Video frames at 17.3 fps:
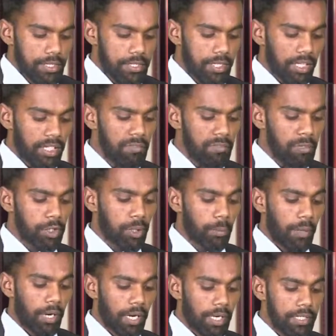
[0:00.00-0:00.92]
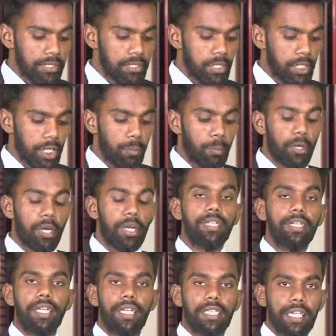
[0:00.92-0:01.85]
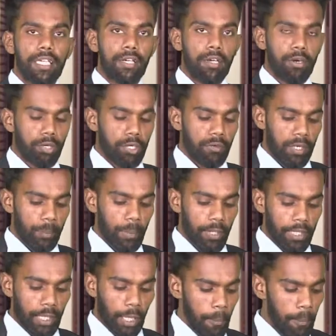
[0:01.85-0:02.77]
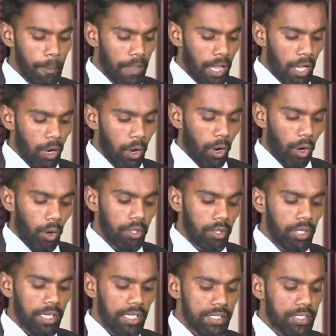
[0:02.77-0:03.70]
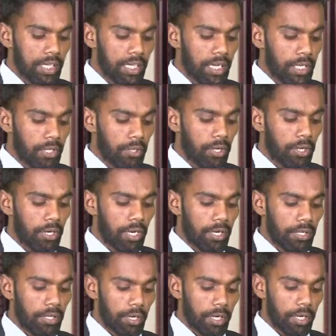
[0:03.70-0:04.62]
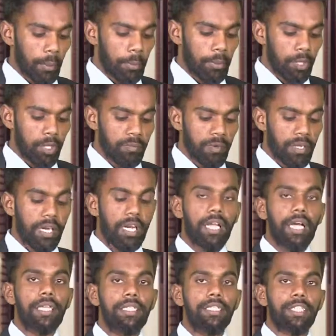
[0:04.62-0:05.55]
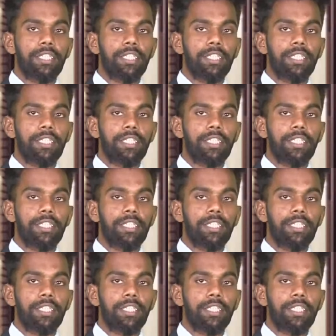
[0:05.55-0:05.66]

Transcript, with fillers: சட்டவிரோதமாக சிங்கப்பூரிலிருந்து இலங்கைக்கு கொண்டு வரப்பட்ட ஒருதக சிகரெட்டுகளுடன் நபரொருவர் கைது